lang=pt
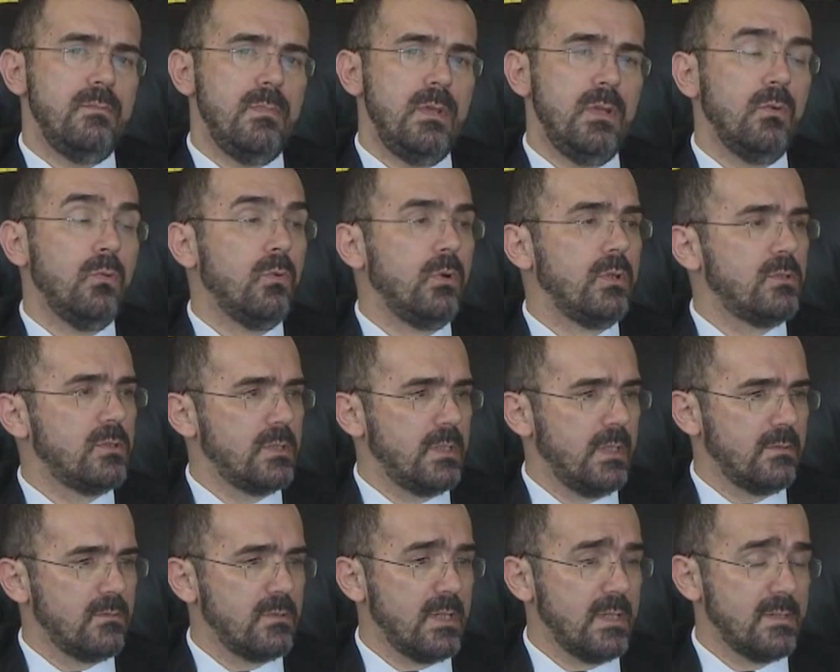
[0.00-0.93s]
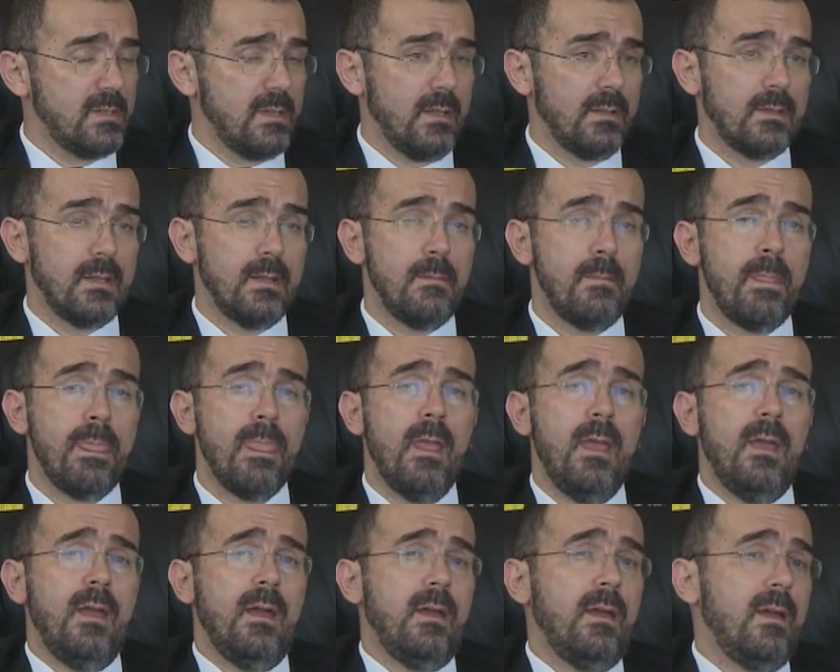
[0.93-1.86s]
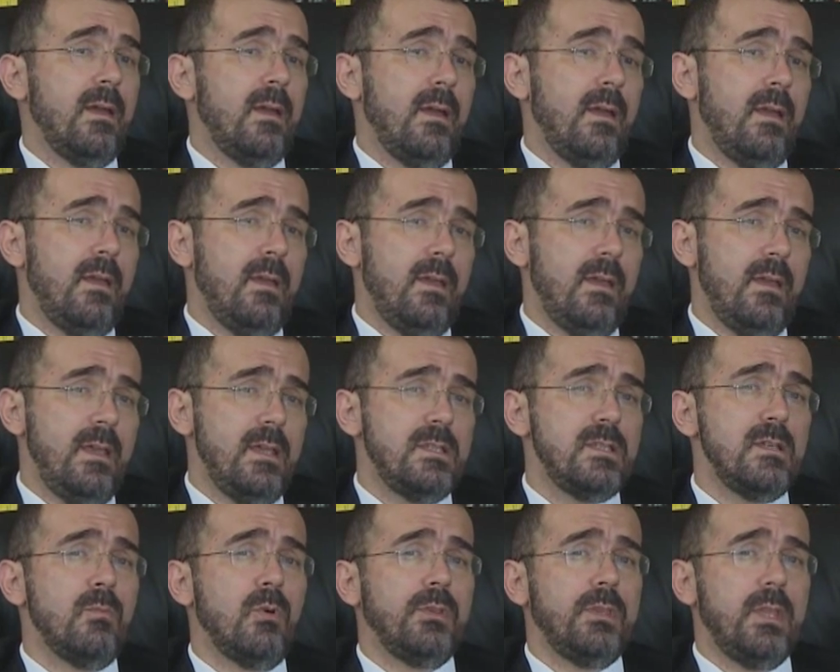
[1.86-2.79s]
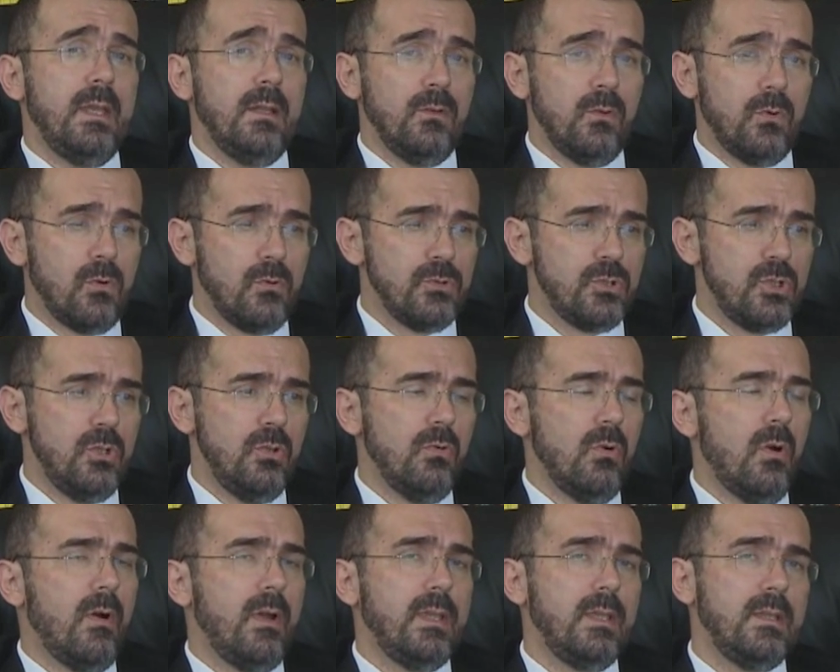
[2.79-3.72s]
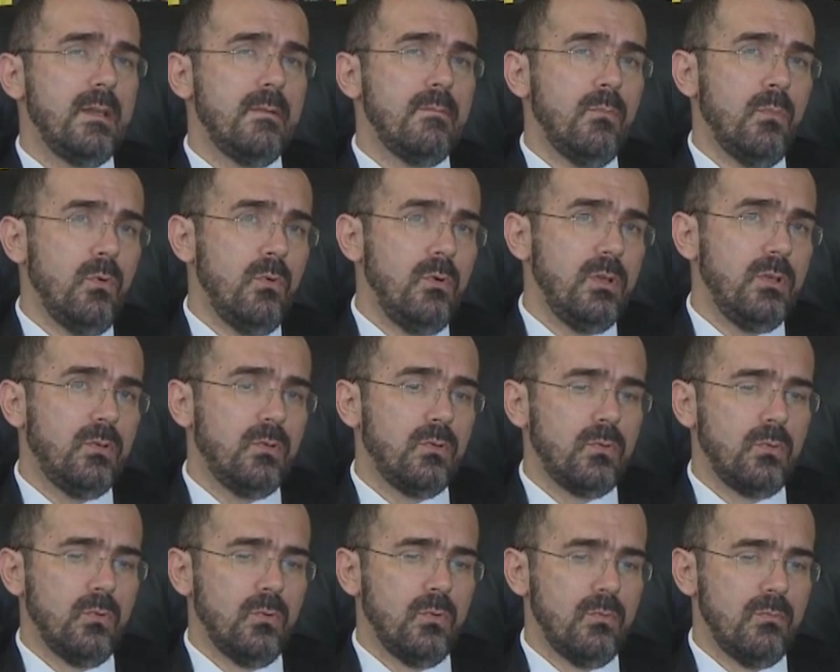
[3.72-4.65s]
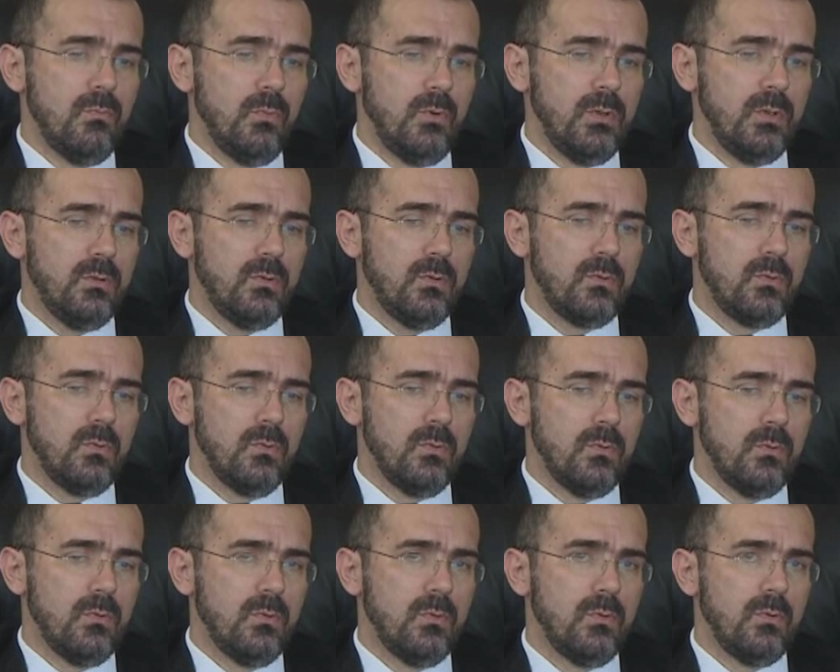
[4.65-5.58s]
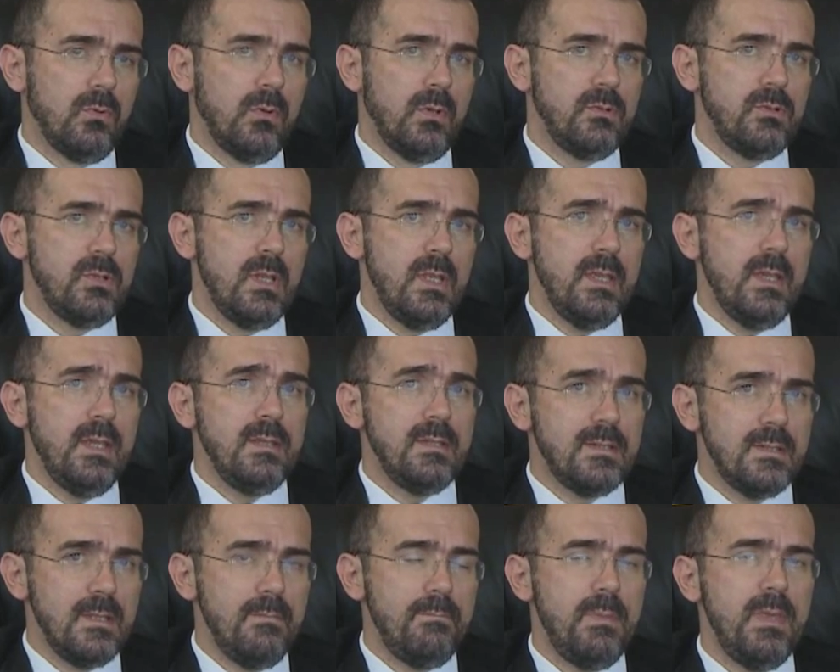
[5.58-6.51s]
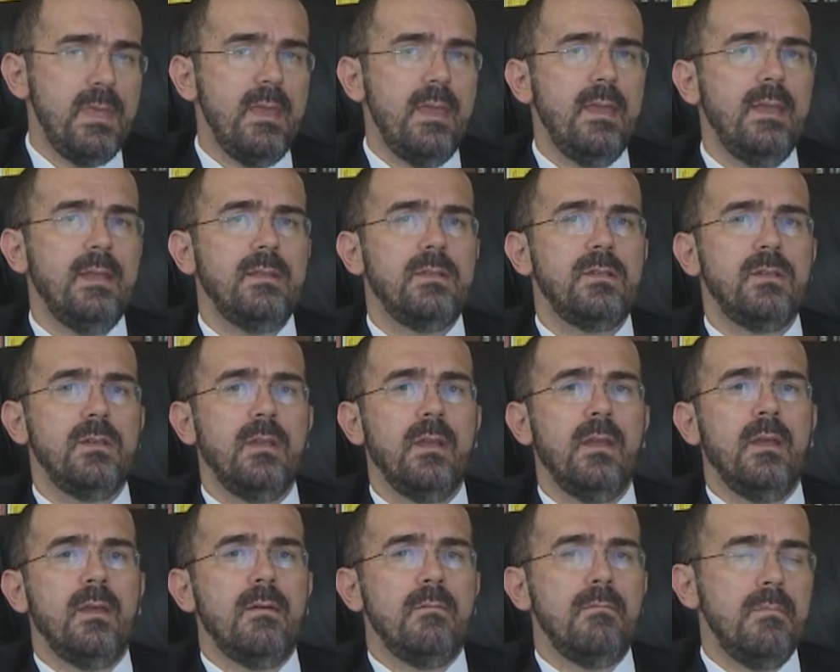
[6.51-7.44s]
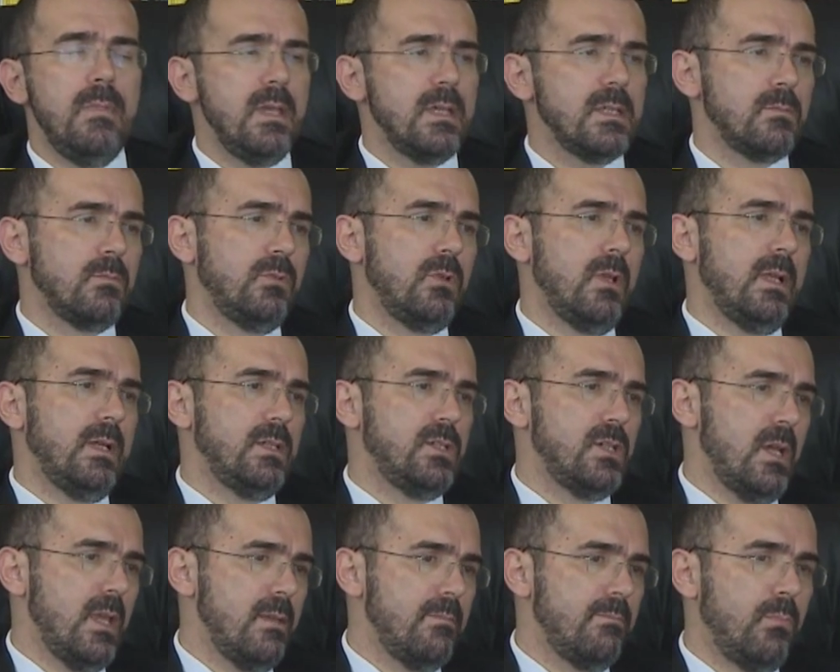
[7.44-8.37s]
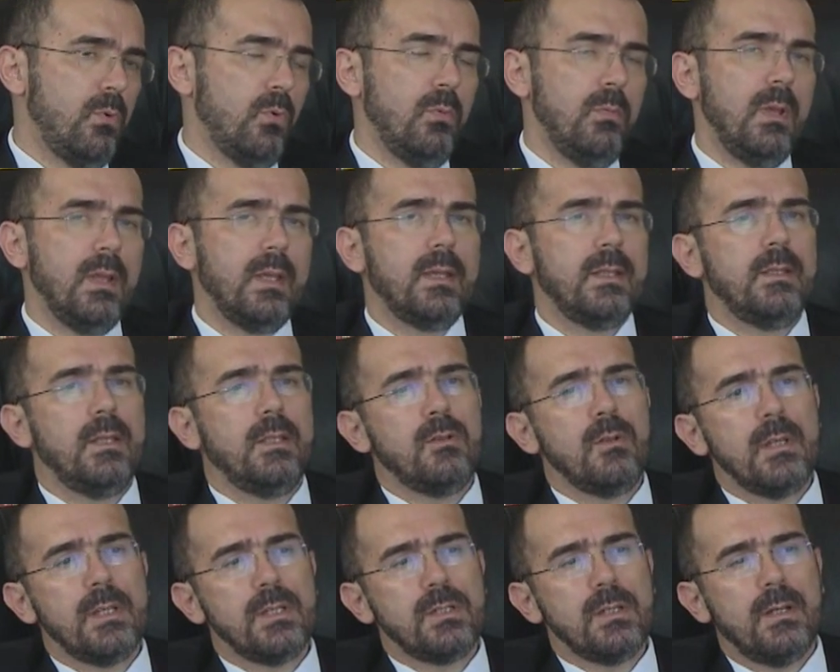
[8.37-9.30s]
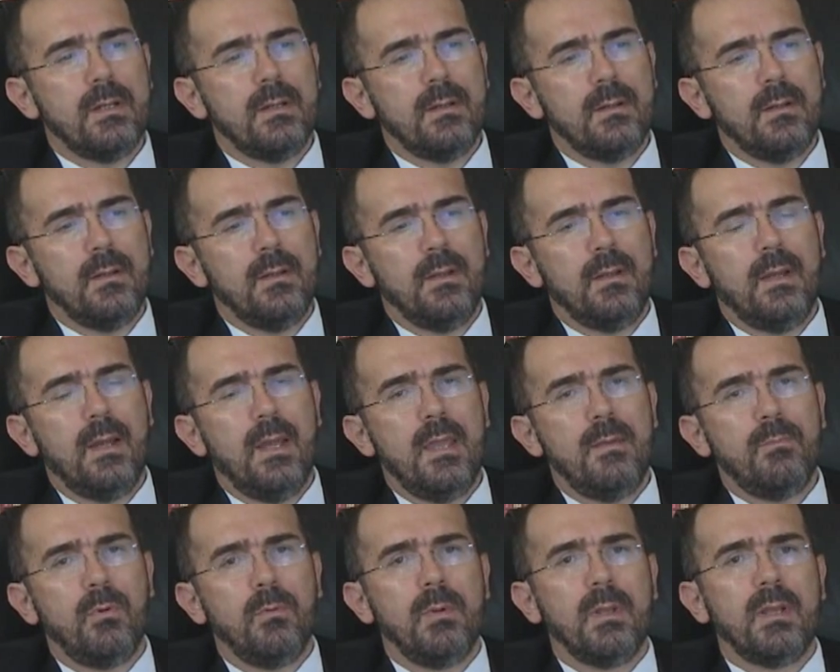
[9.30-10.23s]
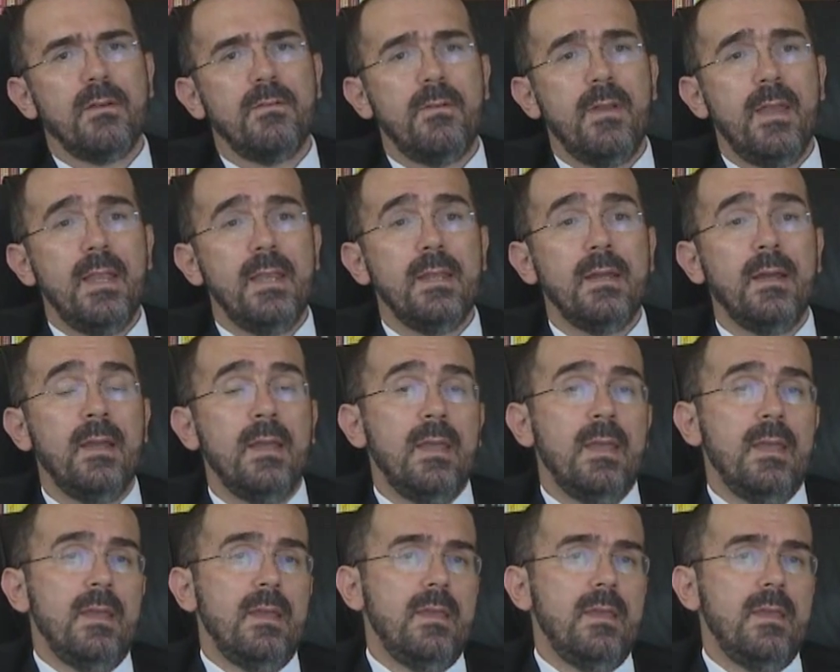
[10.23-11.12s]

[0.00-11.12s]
de 1860. Eh, esse modelo continuou ainda muito, muito, eu diria, incipiente, mesmo durante a República, né, durante a, a República Velha,